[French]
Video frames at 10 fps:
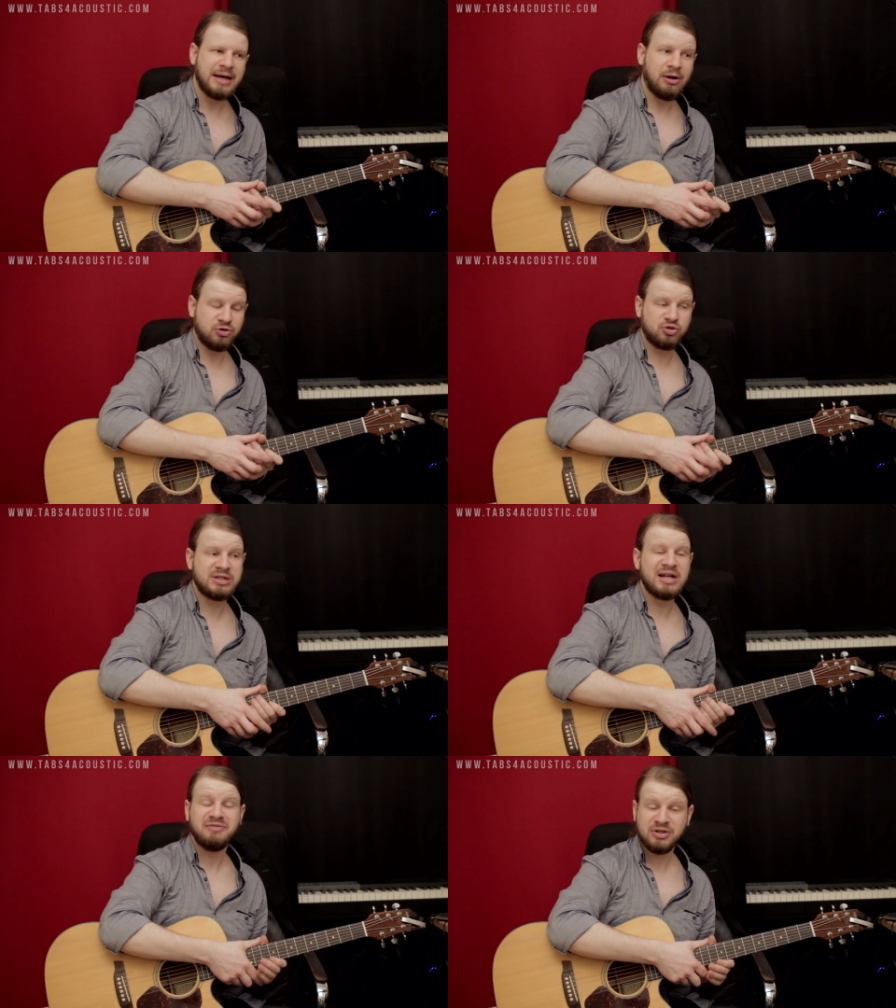Alors je
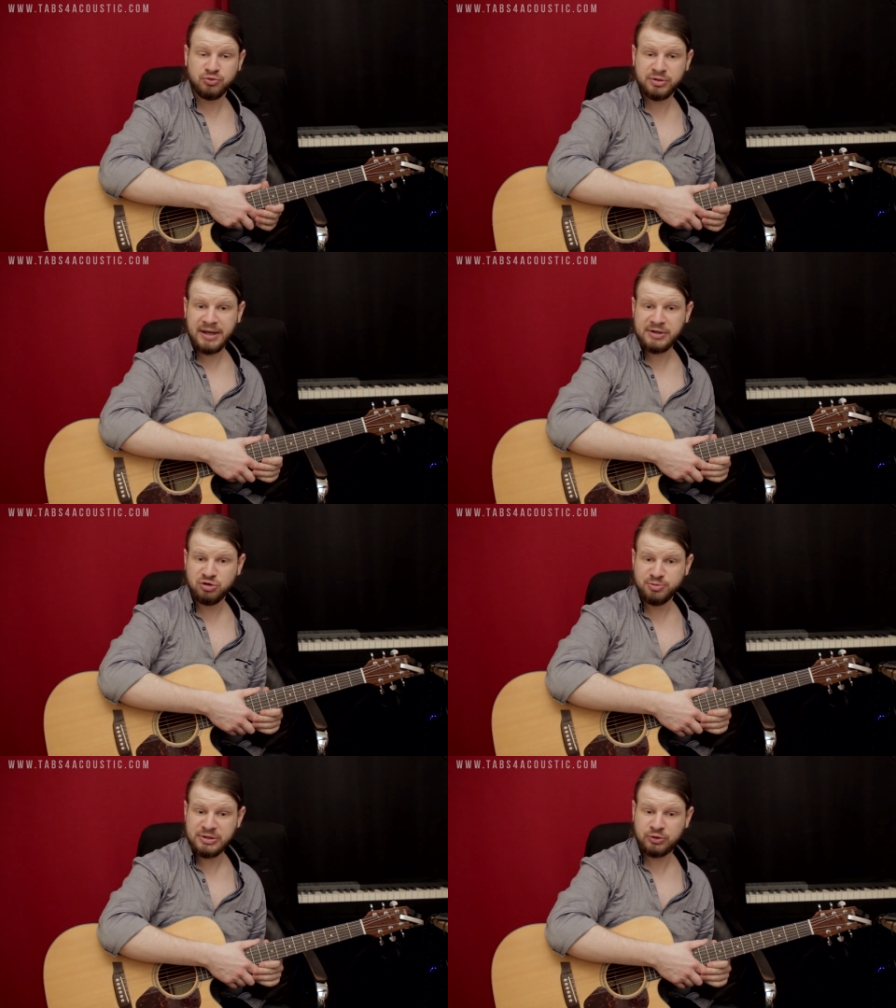dis la version de Gary
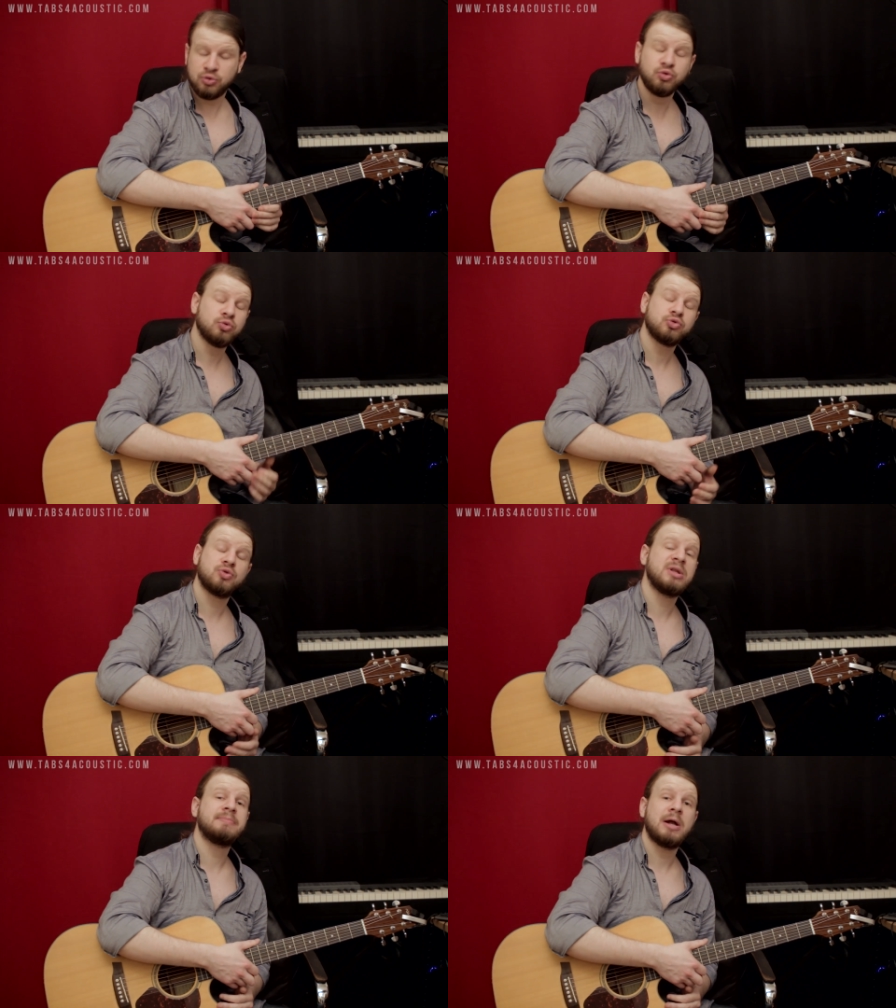Jules parce que non, ce
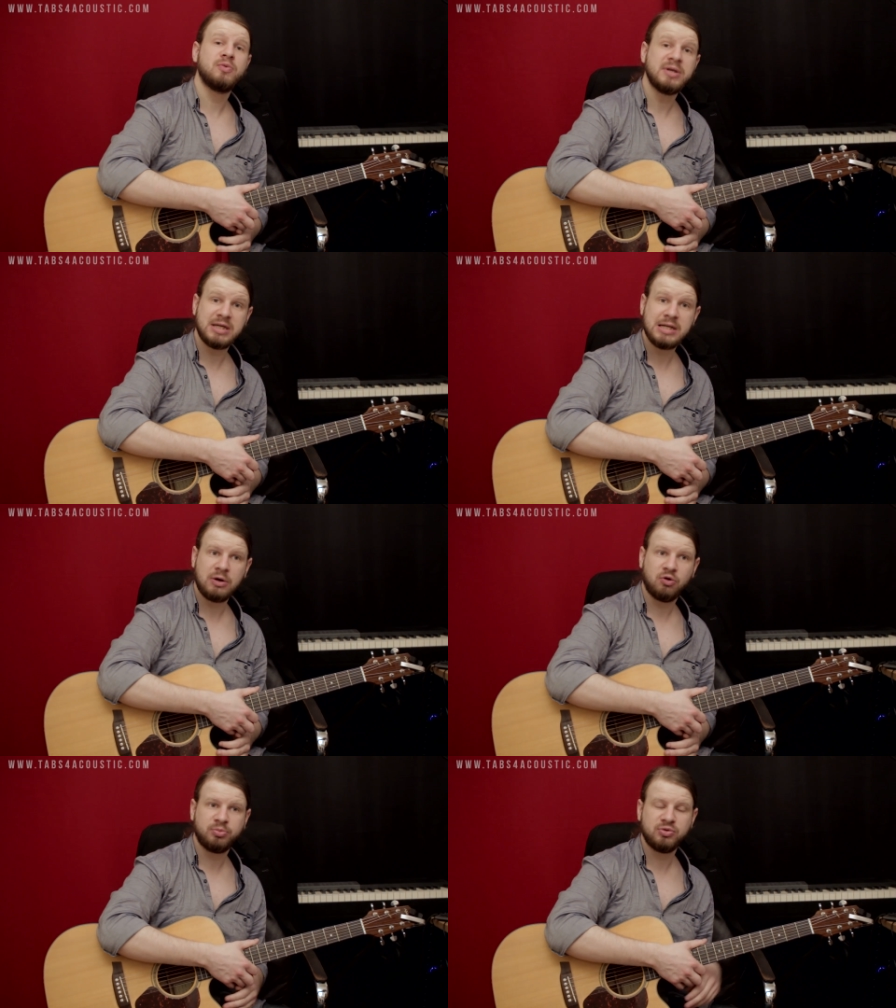n'est pas lui qui l'a
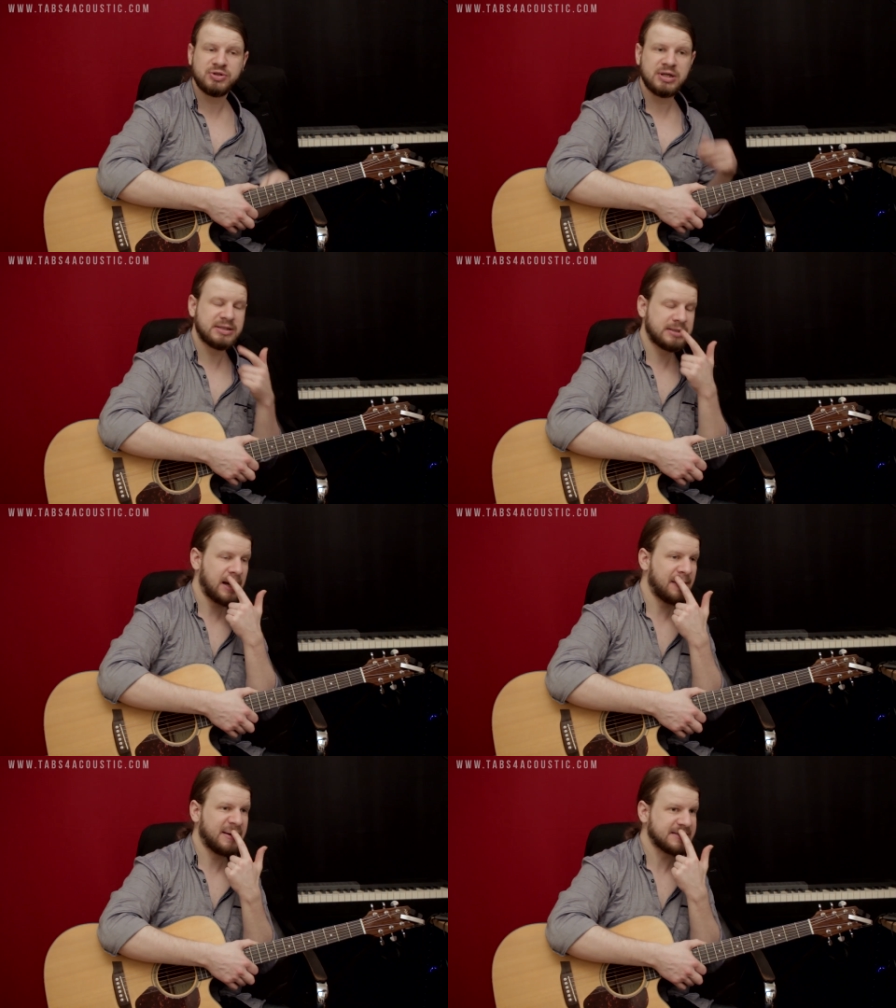composé, c'est à
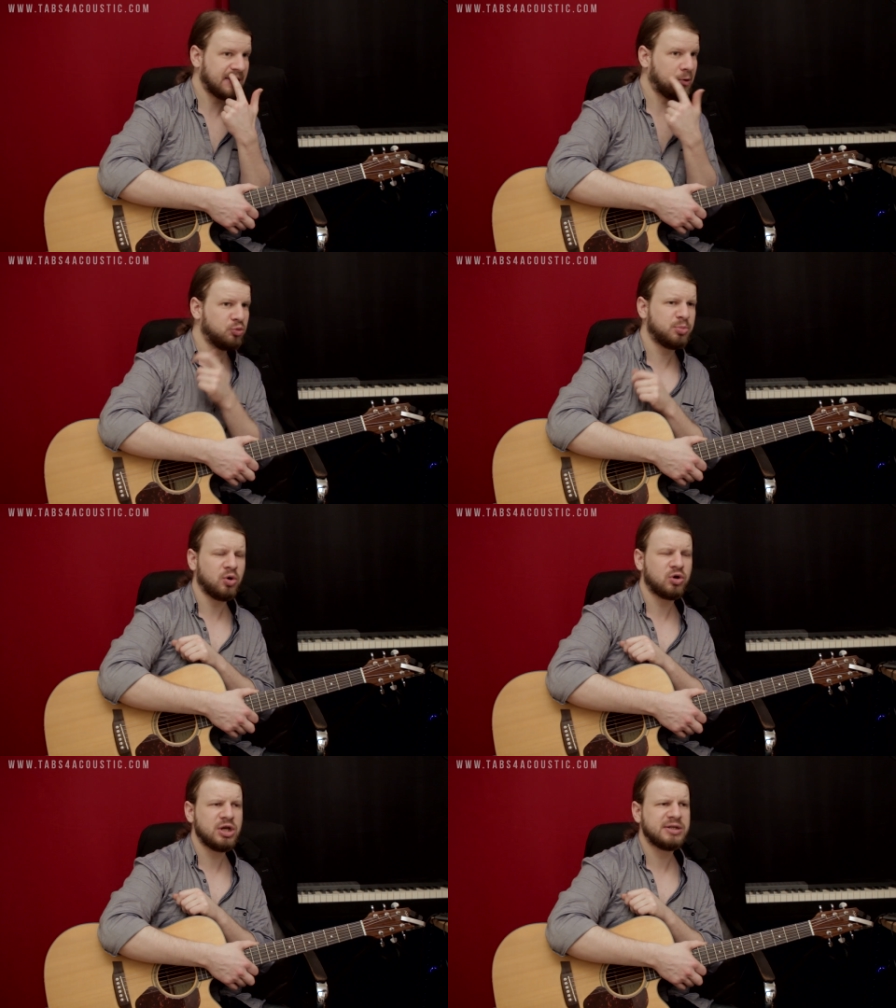la base un groupe
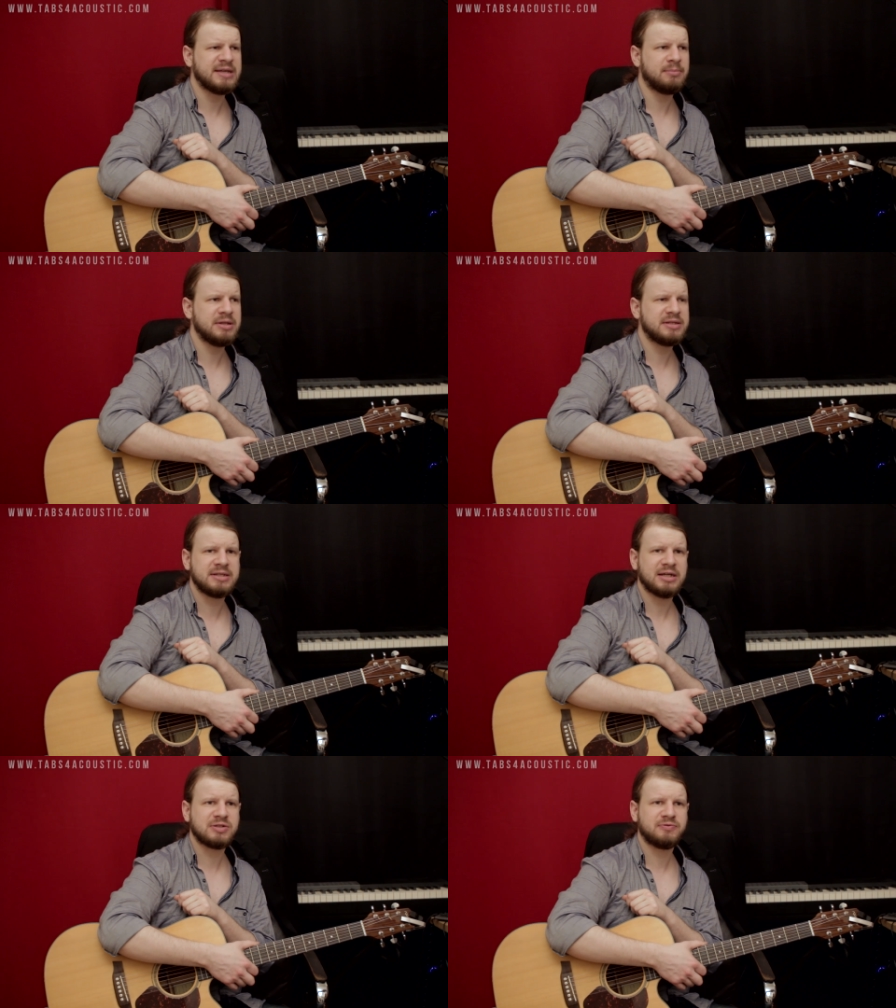anglais qui s'appelait
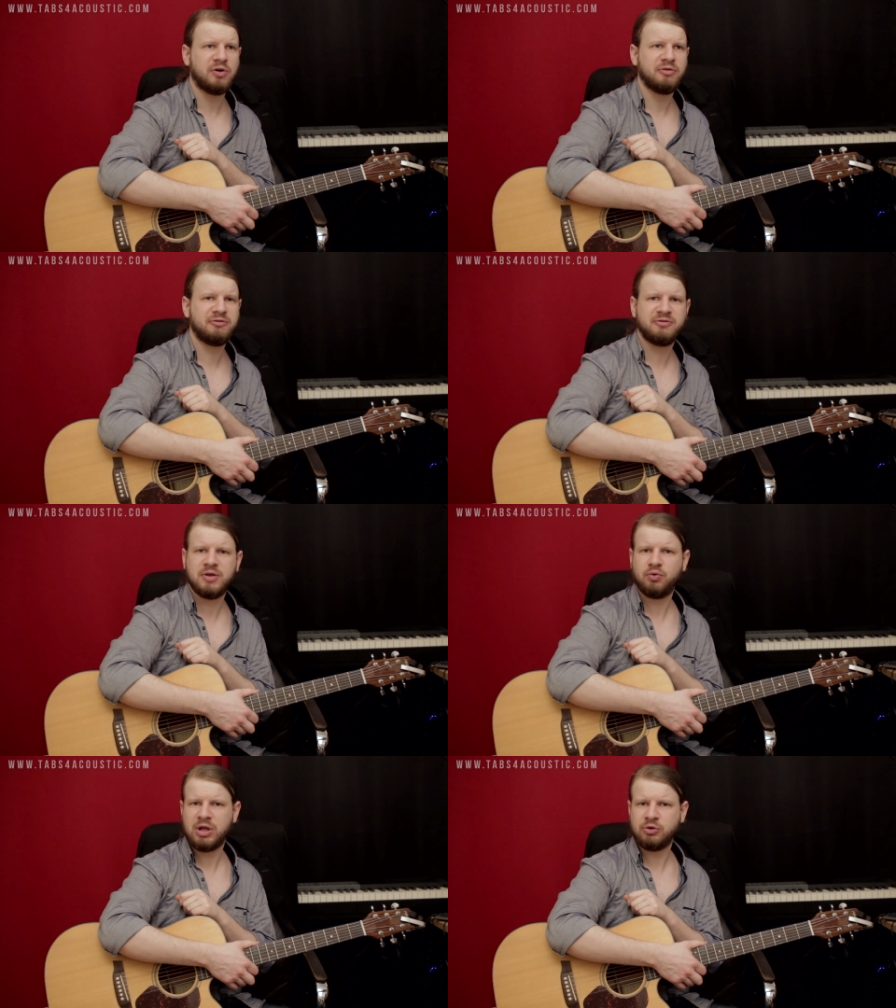Tears for
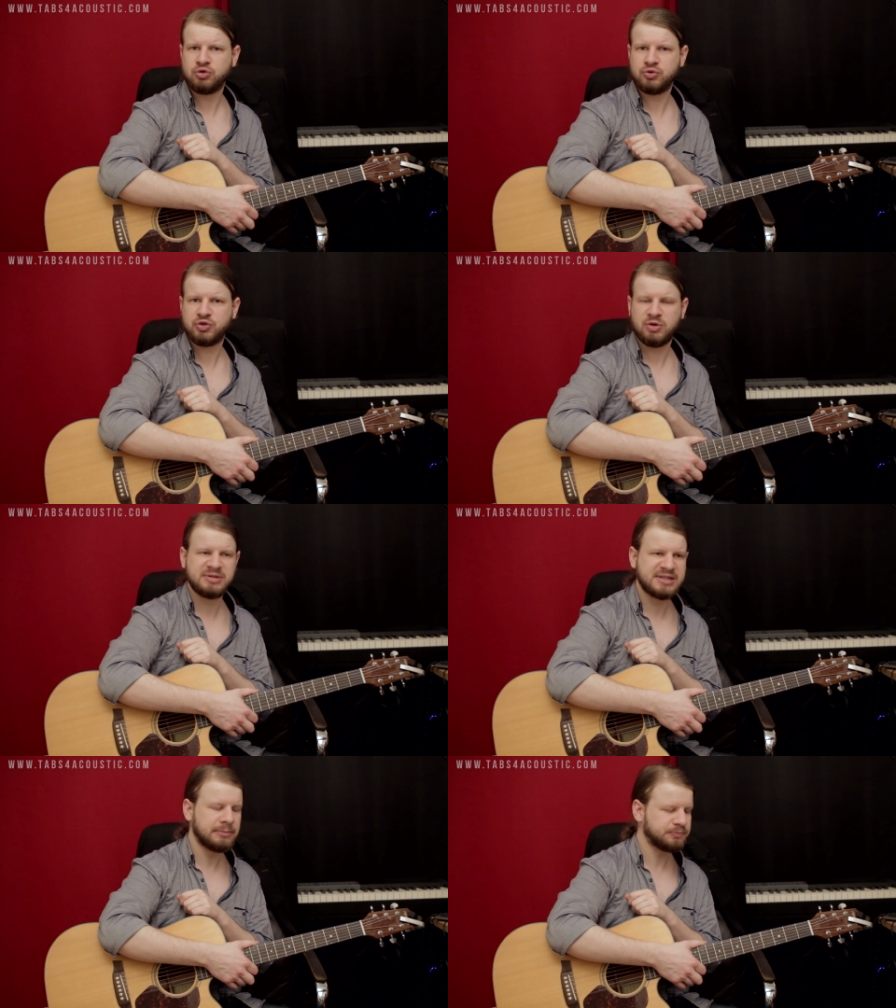Fear ou quelque chose comme
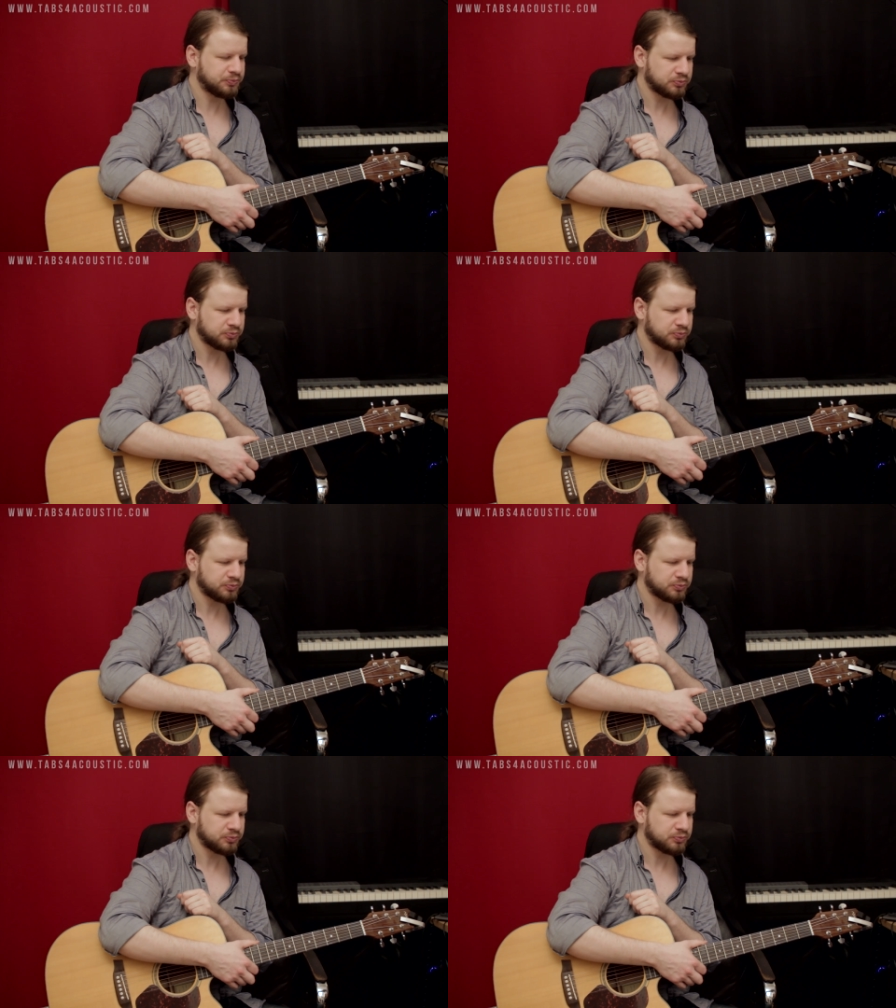ça.